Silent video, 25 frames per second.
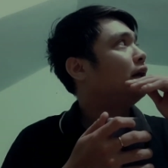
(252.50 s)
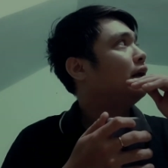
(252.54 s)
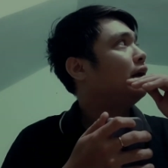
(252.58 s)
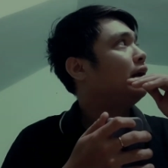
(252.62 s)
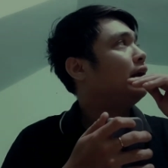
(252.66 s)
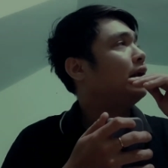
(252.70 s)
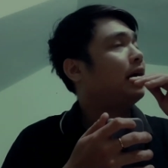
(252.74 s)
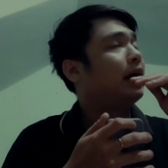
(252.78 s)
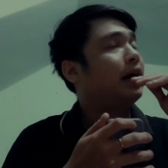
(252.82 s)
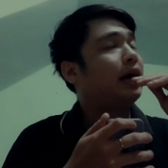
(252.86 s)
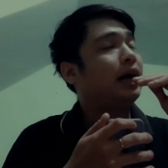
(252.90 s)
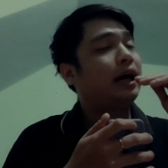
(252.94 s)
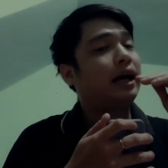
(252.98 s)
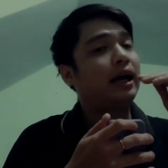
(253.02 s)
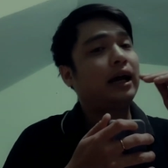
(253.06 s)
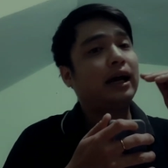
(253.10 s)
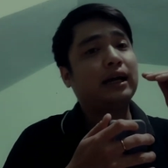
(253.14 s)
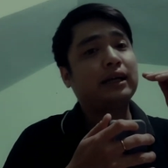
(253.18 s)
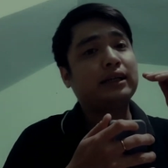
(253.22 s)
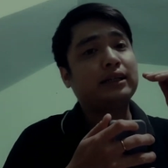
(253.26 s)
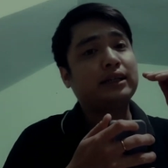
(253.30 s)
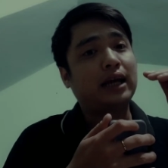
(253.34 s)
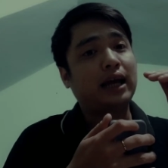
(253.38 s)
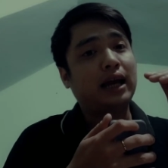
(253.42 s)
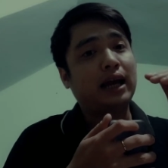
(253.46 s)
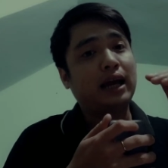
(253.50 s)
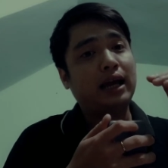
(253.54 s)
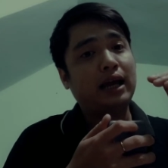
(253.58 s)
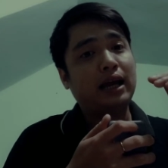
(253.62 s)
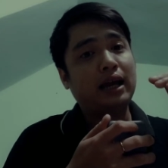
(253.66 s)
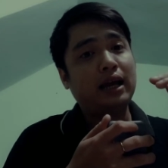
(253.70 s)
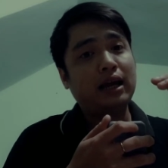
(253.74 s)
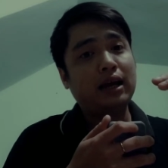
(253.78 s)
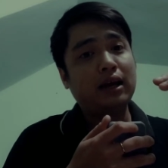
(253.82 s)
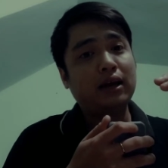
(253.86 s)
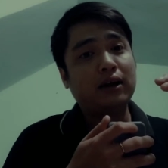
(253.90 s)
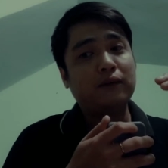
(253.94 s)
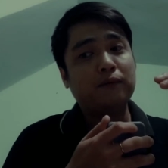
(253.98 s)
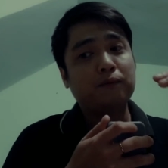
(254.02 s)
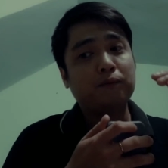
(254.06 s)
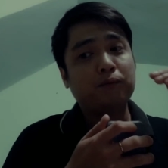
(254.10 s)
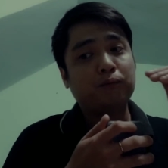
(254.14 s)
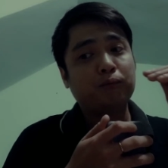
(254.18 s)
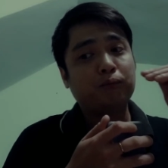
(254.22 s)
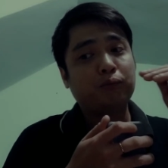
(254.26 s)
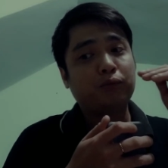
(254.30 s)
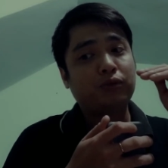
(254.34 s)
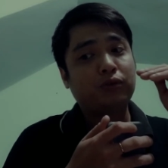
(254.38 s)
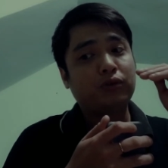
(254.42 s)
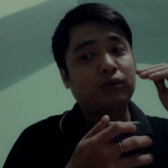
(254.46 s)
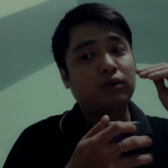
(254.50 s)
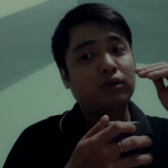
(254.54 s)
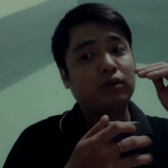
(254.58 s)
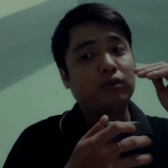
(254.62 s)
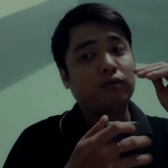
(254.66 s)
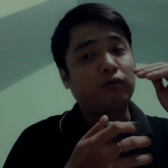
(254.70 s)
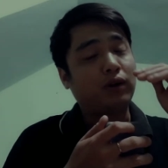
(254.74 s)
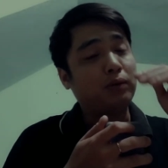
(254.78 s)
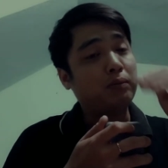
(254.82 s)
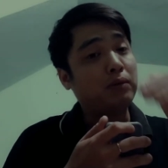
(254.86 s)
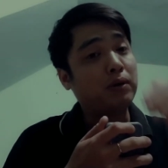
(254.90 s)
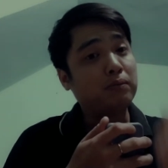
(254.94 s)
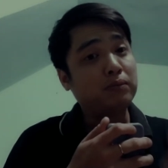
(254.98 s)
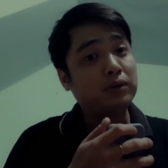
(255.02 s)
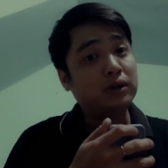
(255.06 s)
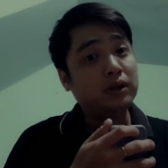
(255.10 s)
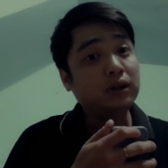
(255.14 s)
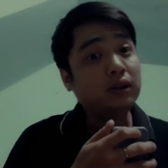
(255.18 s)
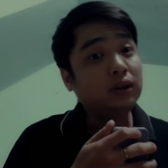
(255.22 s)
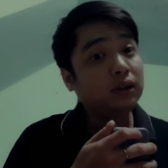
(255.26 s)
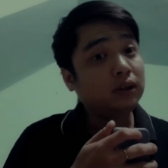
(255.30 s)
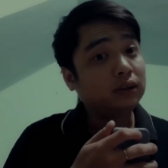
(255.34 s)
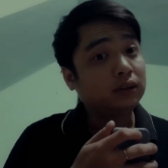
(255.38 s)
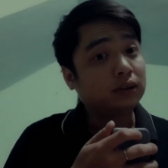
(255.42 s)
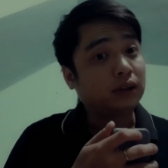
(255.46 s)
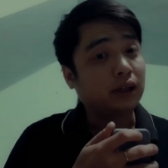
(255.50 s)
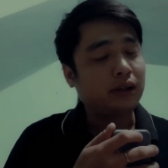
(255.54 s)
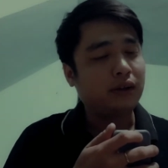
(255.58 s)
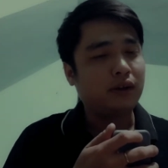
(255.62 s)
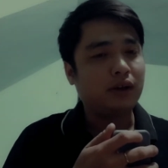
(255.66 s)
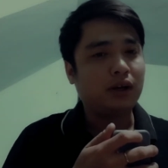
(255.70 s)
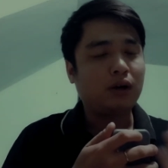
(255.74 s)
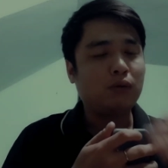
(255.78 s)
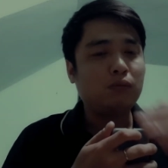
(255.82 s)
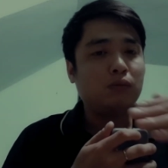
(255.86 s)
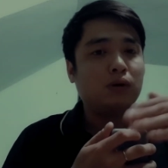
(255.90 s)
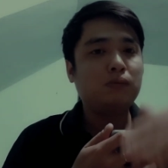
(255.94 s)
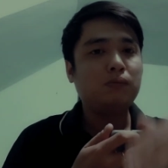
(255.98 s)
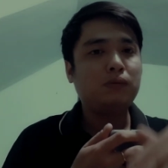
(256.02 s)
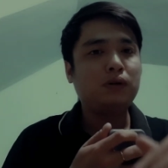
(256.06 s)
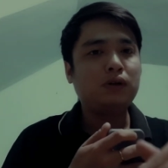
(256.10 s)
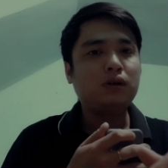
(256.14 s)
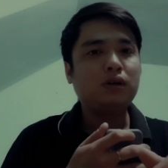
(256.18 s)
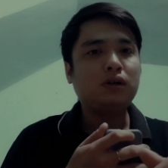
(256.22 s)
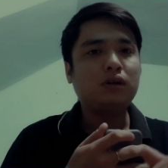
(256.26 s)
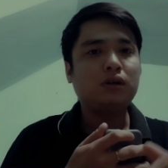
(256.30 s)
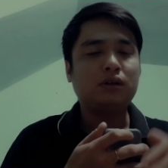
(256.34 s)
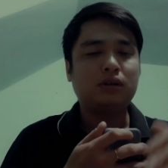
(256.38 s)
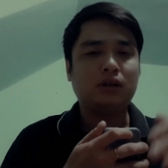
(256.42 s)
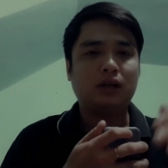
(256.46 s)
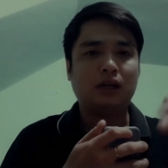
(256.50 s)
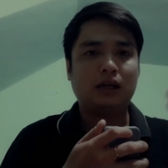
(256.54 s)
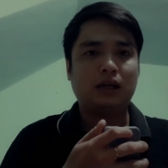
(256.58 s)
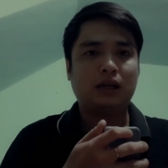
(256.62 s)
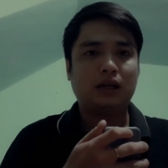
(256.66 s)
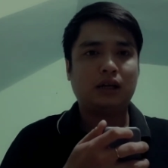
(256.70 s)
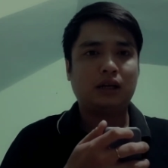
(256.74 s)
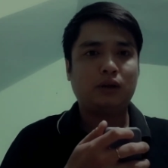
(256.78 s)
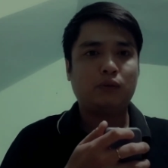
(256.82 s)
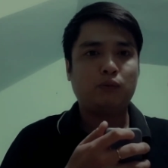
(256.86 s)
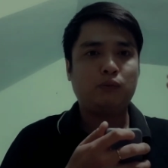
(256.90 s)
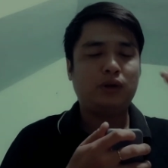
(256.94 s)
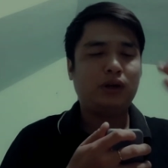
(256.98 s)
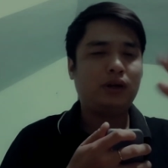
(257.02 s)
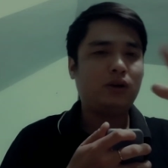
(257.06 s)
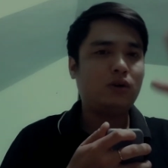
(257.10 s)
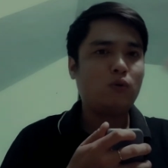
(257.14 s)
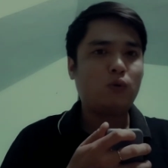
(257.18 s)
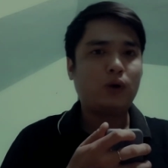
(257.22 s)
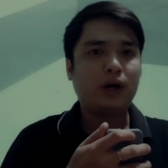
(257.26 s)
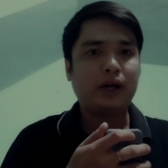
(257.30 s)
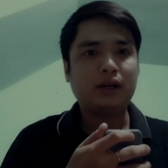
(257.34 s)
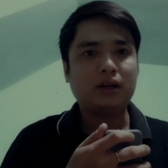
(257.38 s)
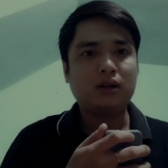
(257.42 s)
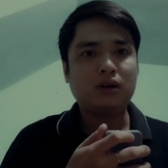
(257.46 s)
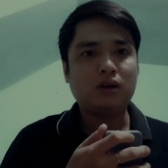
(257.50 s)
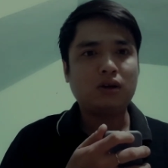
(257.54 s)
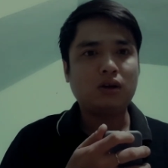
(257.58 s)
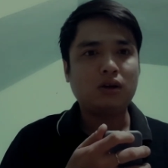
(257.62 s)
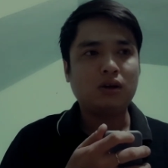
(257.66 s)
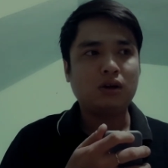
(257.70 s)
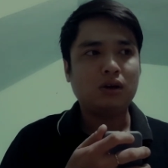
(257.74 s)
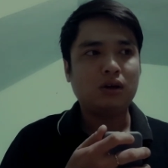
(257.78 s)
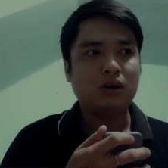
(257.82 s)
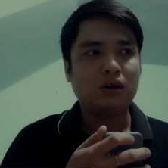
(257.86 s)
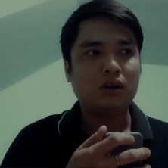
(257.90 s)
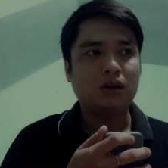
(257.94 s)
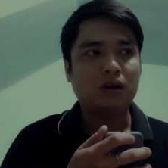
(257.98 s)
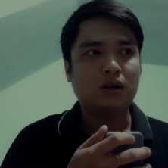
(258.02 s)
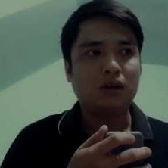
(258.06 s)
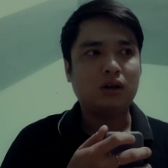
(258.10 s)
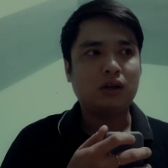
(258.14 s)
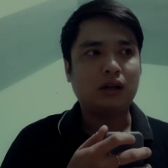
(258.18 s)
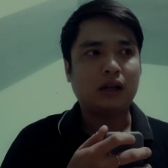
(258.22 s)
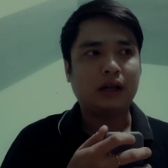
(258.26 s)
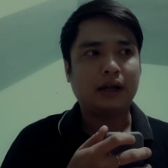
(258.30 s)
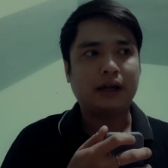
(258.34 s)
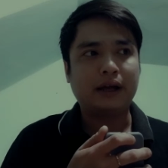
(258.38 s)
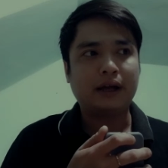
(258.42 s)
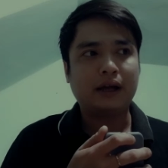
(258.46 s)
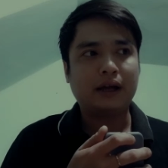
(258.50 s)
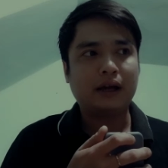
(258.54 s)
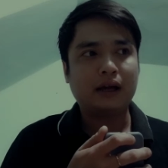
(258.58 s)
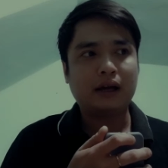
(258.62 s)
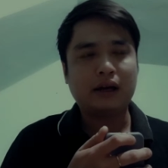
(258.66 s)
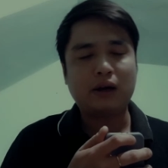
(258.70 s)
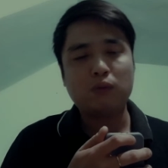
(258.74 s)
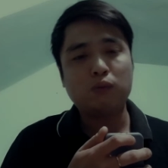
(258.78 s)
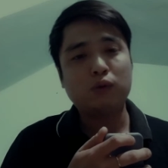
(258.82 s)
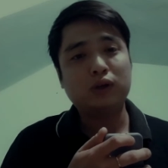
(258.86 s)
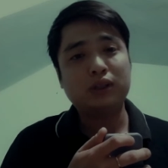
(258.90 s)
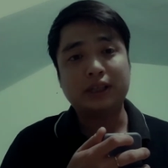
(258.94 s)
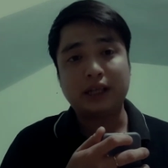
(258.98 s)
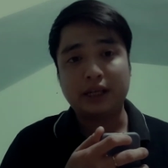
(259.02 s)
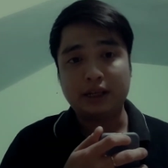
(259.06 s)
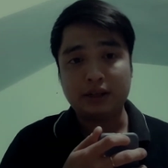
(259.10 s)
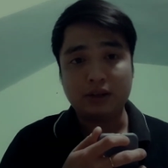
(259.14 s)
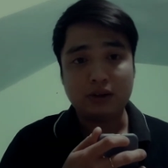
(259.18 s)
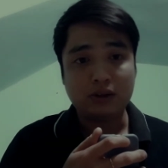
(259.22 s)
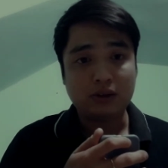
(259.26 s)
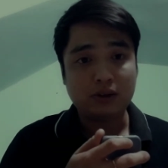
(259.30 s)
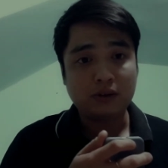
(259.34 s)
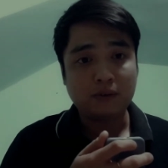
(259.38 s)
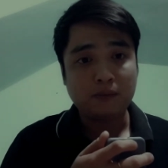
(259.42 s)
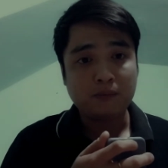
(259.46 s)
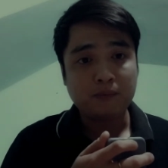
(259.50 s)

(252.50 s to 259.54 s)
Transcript: là sẽ phải bơm nước tại vì không bơm nước là nguyên cái quán đó là không có xài được